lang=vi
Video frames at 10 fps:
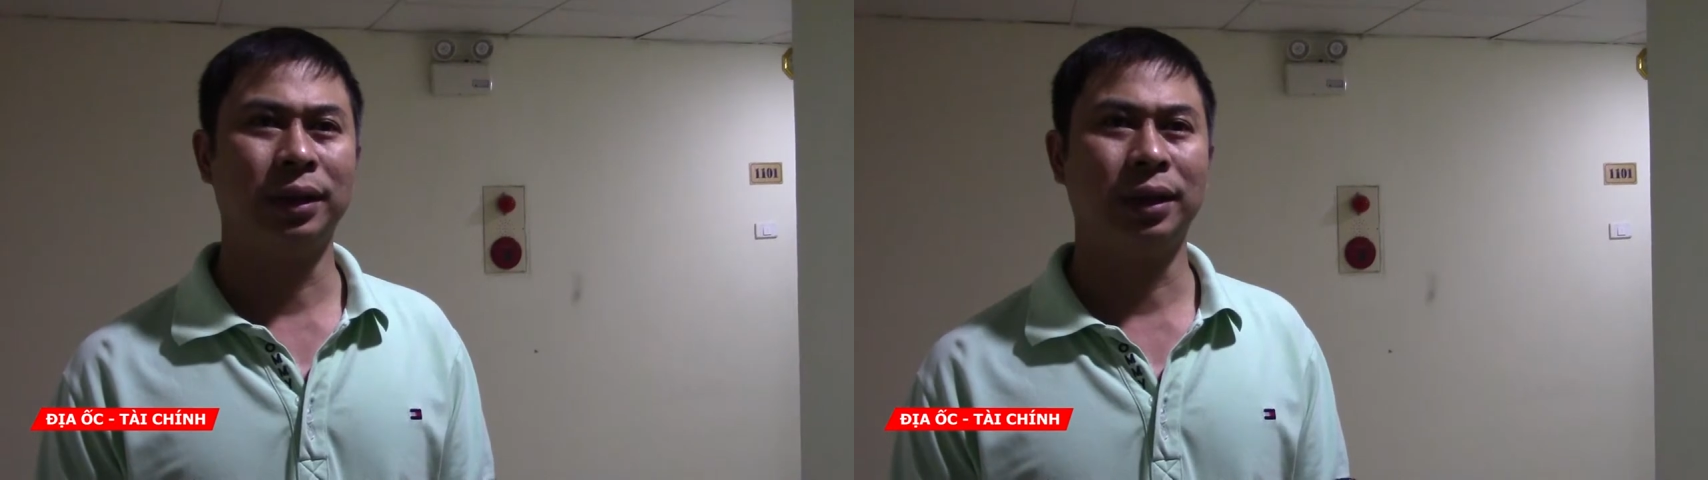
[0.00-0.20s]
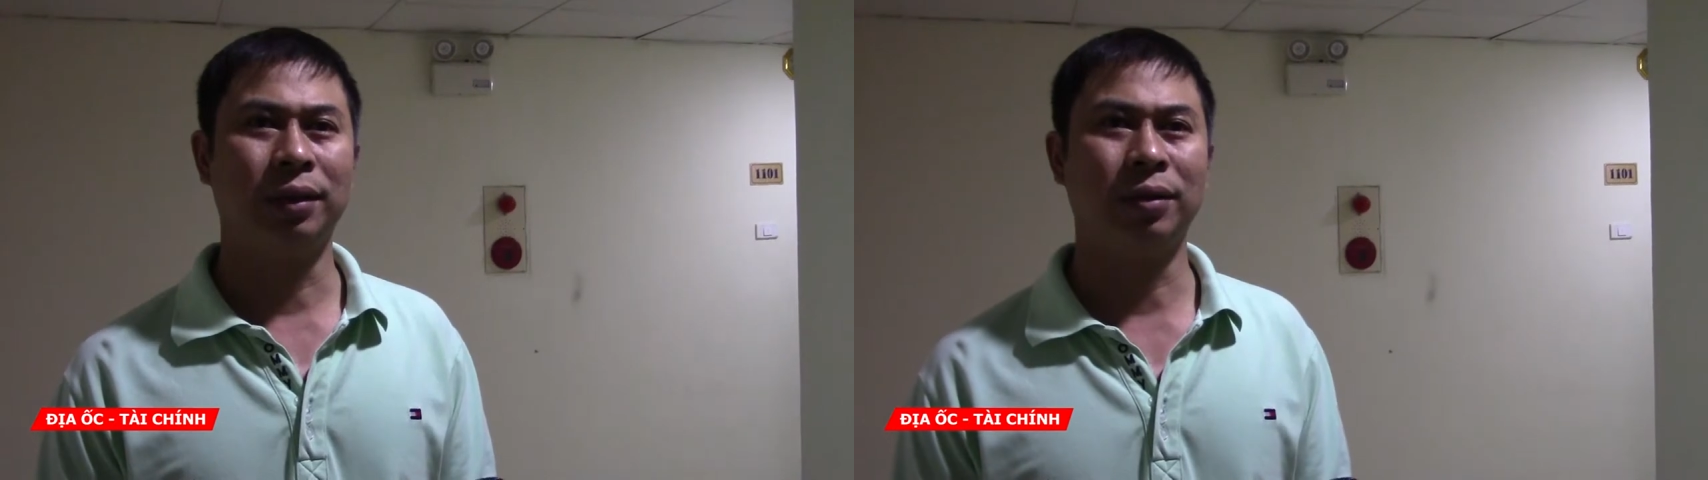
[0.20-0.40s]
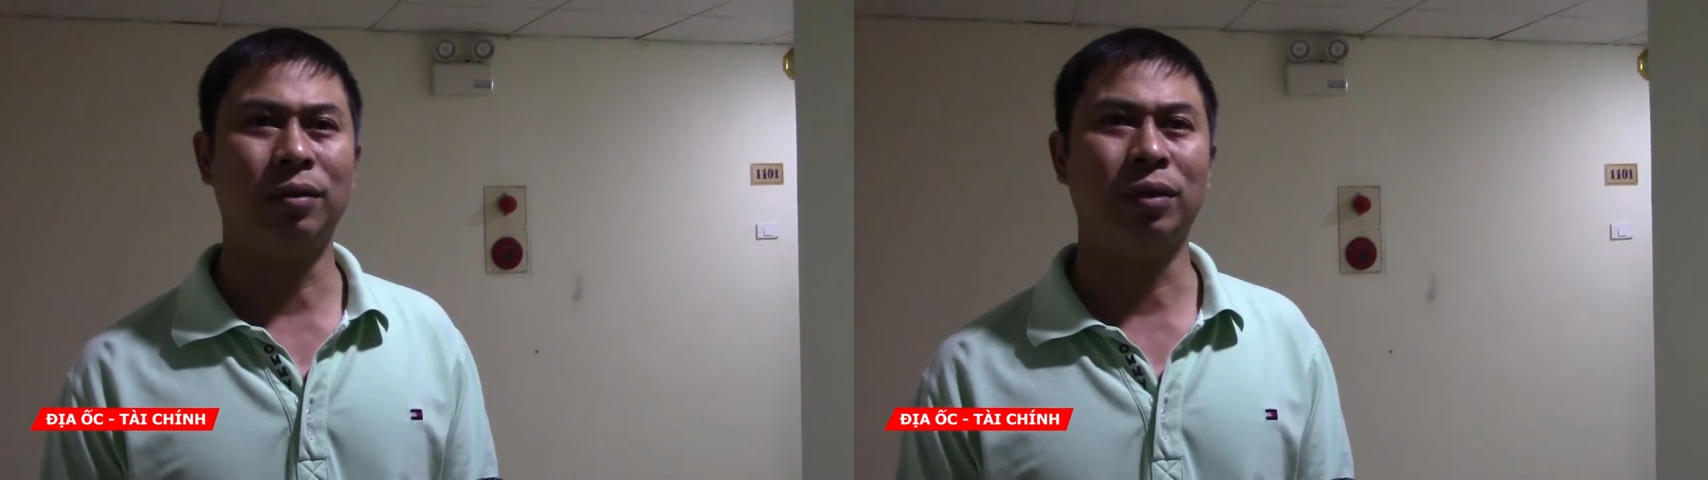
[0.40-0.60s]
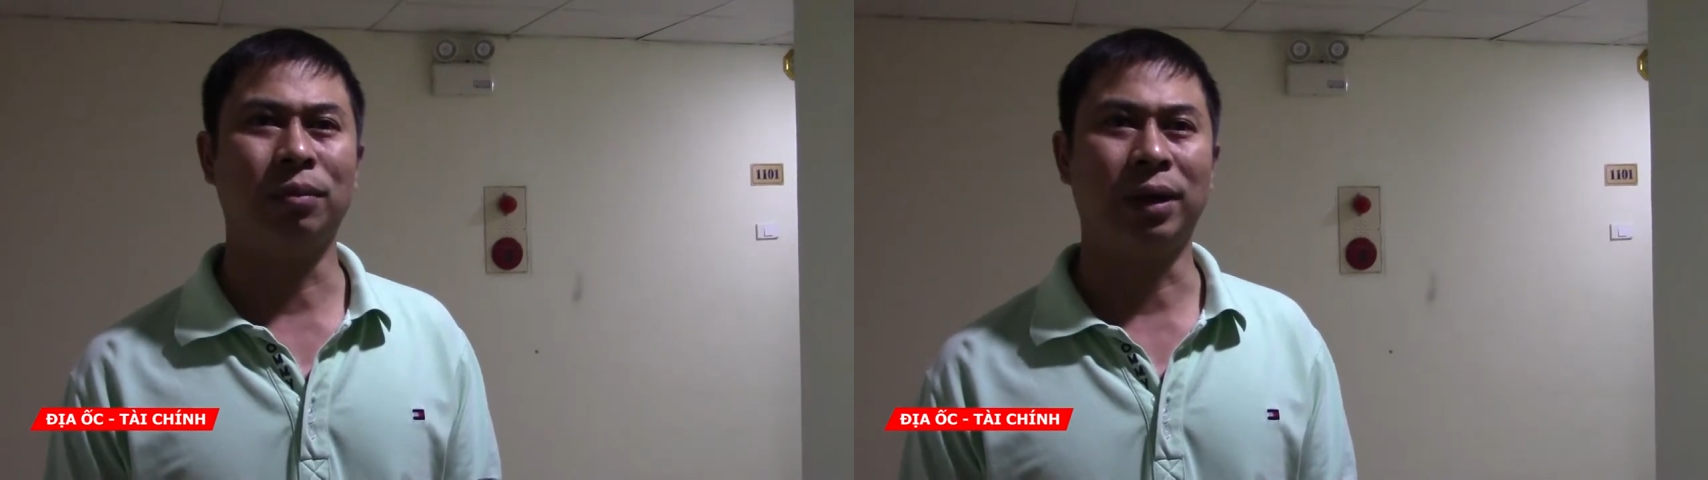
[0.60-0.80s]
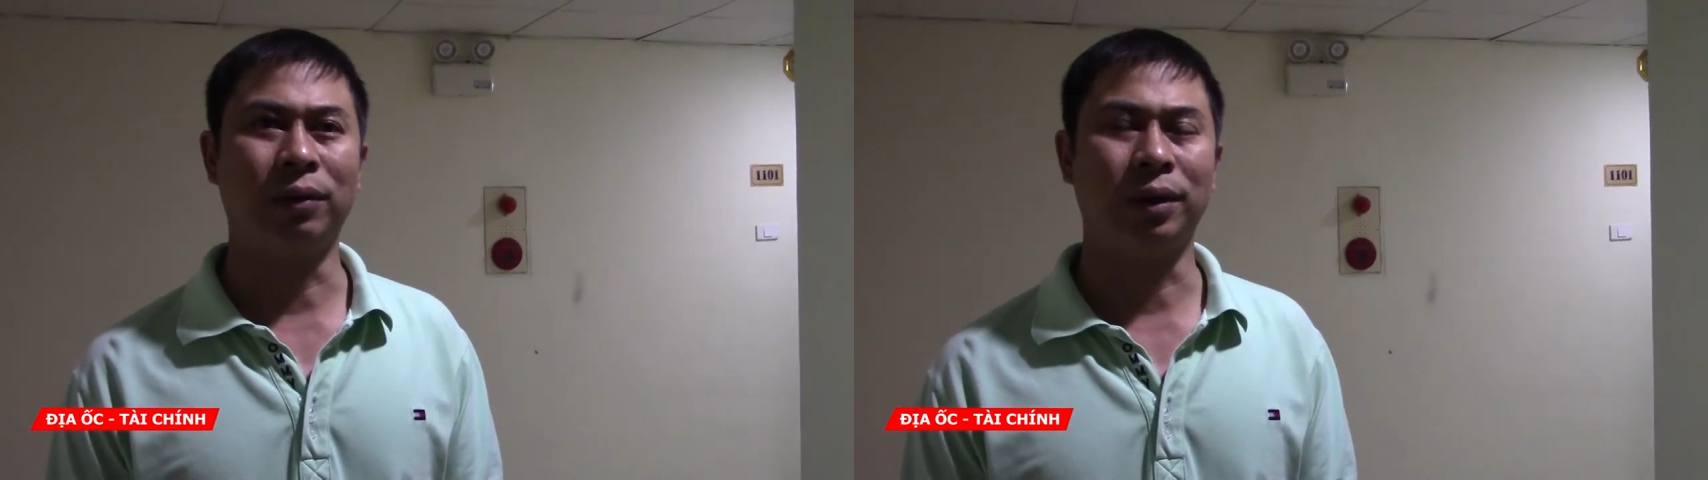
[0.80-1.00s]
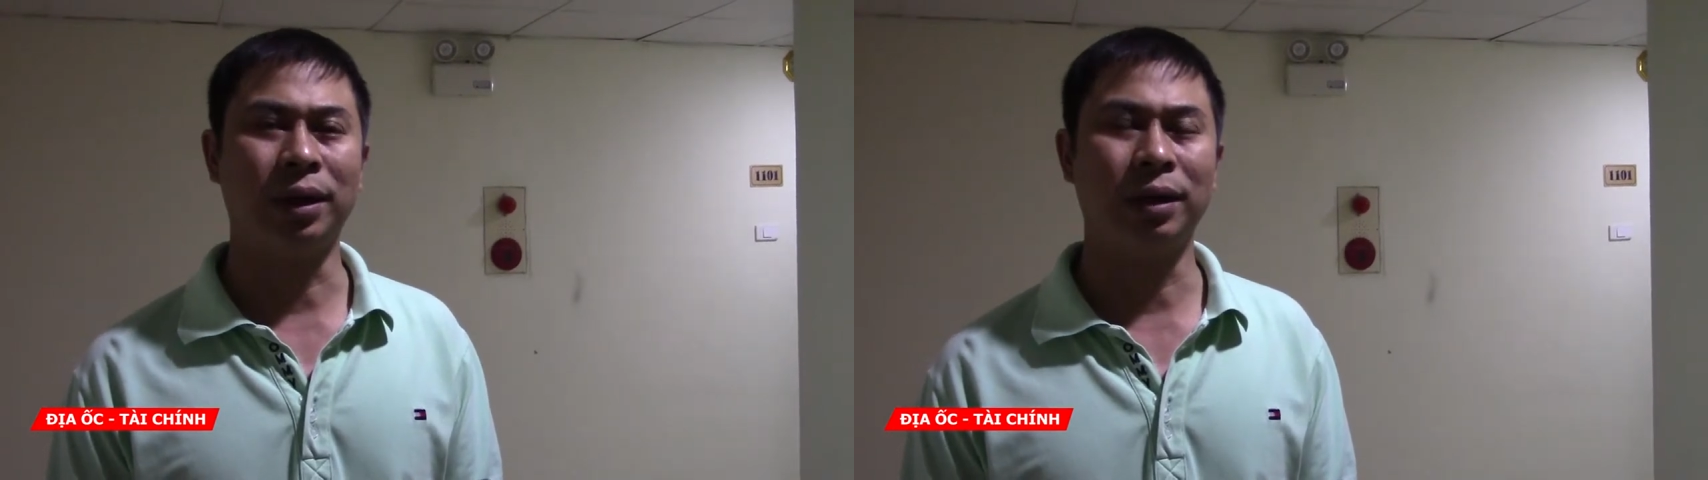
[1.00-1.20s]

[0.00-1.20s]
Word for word: là nó không đảm bảo được các